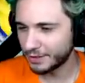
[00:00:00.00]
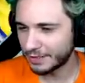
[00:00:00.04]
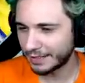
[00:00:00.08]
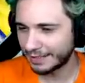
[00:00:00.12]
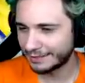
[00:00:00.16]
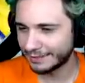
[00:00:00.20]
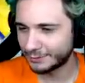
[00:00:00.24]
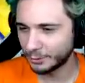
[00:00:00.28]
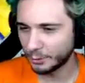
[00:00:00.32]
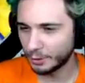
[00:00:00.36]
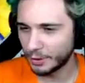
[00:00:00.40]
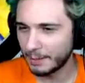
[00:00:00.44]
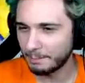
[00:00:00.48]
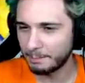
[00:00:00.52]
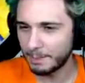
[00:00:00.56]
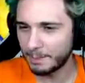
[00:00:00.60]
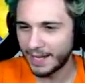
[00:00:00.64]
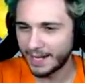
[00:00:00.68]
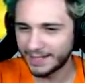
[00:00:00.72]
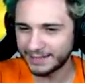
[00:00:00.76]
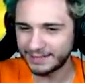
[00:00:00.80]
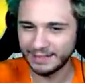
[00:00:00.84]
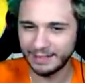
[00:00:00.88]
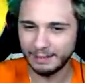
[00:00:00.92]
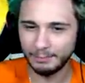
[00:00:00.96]
un creatore è
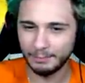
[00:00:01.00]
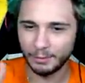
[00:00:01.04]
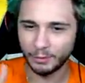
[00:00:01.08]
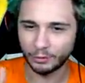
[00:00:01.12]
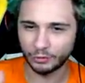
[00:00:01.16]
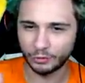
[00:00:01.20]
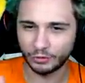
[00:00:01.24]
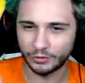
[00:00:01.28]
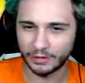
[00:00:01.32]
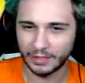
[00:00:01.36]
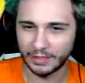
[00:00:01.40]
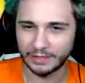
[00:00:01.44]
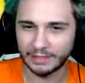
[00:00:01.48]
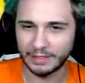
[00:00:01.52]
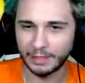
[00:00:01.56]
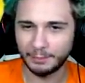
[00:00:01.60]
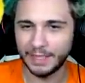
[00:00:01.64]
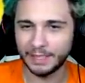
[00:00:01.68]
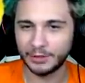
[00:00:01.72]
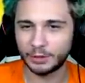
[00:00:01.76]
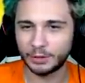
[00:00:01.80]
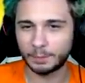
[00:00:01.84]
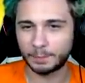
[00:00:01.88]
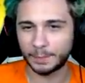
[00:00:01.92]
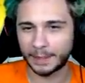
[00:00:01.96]
parte del mio
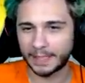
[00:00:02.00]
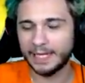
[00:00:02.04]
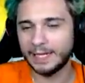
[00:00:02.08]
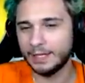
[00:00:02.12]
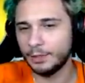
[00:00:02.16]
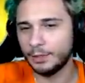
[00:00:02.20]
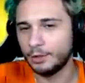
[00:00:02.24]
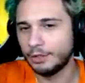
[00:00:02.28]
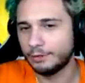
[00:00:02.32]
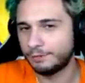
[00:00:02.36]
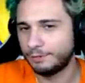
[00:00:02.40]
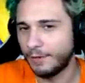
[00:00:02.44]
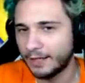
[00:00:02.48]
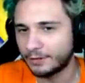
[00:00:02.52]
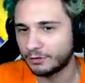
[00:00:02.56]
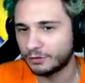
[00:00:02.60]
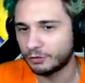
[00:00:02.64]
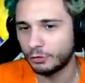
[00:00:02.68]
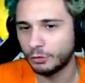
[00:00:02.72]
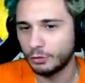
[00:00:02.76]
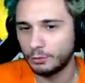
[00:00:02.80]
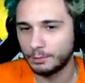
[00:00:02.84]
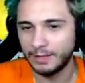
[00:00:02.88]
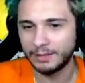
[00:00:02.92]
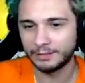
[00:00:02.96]
sostentamento perché io li faccio
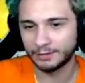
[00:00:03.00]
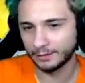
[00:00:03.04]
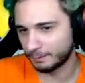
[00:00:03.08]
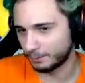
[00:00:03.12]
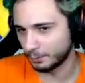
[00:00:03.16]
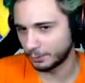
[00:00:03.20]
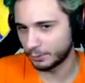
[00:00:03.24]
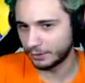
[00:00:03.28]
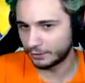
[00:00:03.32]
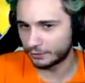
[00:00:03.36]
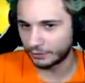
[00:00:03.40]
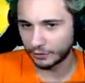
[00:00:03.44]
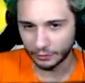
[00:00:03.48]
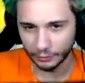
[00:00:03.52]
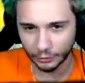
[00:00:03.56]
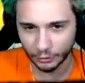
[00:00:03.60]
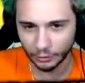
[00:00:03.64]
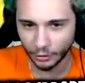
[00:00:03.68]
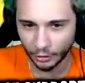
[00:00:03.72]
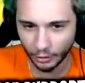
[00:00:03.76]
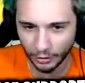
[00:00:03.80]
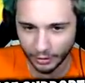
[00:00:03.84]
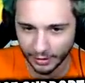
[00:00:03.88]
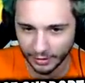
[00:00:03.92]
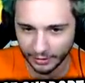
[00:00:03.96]
in un mese più di 100
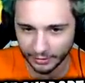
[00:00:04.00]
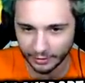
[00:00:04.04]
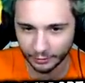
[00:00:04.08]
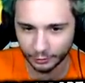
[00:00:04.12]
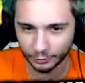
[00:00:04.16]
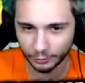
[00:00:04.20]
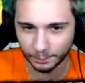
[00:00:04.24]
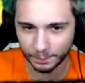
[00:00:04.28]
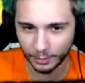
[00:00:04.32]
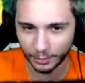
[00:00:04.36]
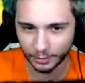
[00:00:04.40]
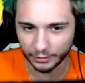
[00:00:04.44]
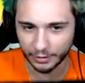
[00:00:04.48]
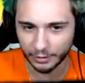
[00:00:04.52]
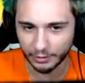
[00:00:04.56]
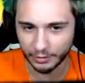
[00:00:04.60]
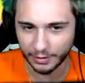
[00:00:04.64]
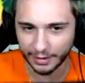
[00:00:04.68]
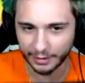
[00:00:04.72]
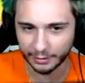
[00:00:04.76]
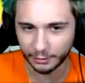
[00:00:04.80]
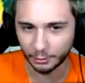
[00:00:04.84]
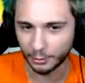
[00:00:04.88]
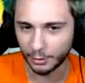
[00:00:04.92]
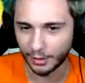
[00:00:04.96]
dollari da supporto a un
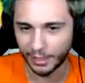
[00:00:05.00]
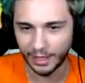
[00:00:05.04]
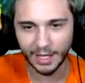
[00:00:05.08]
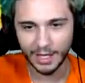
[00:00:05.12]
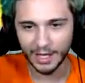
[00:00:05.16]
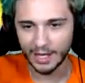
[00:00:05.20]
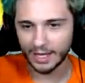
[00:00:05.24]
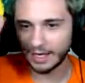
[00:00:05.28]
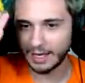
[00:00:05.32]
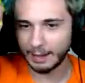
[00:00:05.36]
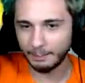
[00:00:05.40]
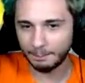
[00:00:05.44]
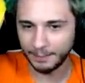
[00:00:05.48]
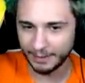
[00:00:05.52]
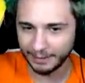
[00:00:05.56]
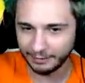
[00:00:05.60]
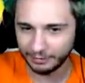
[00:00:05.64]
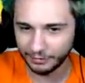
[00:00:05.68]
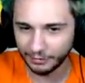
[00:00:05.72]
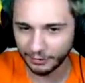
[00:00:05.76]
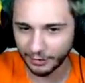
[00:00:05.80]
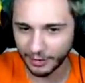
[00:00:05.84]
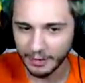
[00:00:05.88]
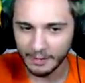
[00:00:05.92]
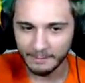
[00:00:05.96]
creatore,
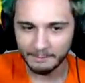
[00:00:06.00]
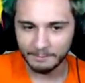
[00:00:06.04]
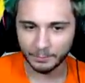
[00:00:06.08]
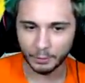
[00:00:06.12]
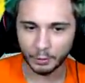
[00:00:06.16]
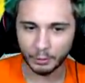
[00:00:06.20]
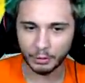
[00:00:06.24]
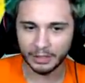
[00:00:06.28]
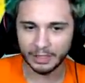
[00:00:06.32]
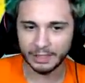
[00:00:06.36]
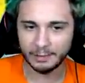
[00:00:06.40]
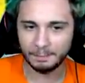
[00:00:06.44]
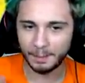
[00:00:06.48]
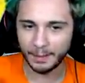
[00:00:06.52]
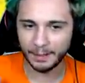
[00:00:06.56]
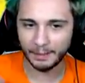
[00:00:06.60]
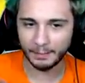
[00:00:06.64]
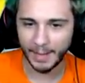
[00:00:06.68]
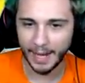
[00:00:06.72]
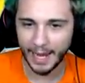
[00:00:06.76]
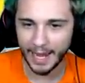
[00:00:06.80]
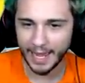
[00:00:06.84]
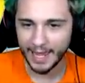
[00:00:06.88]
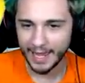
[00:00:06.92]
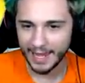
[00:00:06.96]
capisci? Quindi per
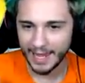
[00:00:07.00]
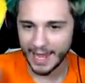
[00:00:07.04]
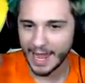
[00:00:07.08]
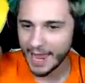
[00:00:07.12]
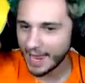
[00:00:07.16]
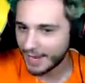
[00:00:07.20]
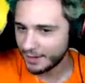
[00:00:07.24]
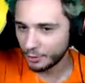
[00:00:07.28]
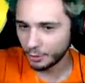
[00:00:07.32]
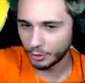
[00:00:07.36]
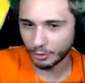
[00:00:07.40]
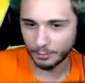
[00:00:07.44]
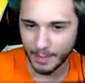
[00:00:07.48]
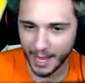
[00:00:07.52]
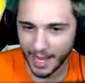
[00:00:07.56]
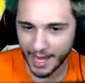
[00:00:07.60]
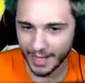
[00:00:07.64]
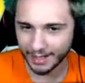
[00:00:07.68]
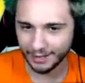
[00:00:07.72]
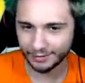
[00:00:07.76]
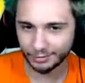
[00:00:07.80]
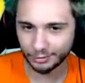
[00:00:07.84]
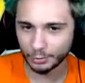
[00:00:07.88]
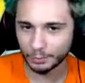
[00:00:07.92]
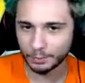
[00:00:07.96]
me è
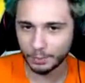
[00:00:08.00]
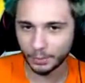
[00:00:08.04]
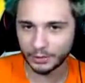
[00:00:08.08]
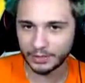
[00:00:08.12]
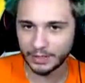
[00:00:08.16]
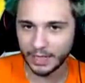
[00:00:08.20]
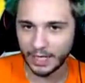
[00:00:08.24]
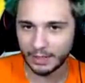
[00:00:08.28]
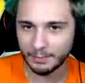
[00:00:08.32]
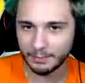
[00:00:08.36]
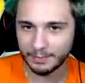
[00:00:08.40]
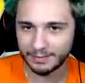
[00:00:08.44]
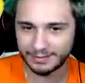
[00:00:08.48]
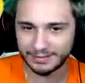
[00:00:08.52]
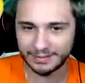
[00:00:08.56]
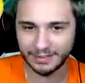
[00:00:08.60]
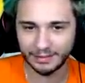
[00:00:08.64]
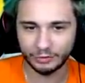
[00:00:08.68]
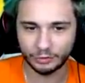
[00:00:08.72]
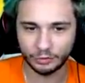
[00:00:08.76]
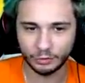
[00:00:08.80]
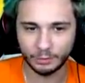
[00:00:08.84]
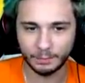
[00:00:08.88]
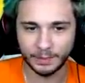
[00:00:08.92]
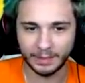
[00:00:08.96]
normale supportare me
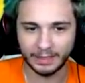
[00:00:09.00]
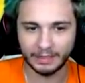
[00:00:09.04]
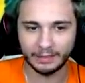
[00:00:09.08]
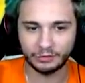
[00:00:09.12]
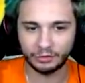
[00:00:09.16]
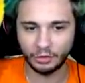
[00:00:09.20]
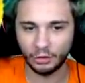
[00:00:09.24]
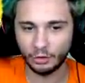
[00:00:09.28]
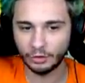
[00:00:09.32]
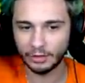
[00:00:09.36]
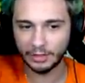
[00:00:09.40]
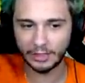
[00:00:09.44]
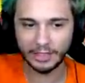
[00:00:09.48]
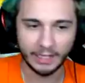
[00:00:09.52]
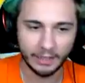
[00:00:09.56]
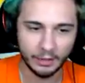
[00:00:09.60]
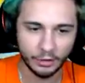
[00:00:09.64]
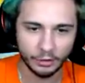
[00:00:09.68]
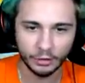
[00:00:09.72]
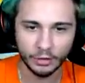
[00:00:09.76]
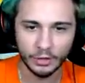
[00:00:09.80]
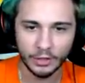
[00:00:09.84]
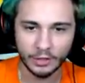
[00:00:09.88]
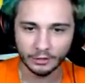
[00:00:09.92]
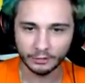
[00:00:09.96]
stesso perché i soldi che
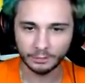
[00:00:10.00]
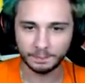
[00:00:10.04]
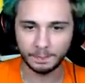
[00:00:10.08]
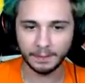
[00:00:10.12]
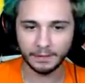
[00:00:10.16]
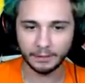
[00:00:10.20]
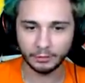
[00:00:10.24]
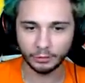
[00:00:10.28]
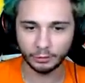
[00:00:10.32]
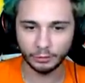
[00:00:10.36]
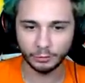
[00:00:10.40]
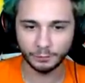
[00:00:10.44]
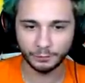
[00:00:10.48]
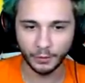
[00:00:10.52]
io spendo su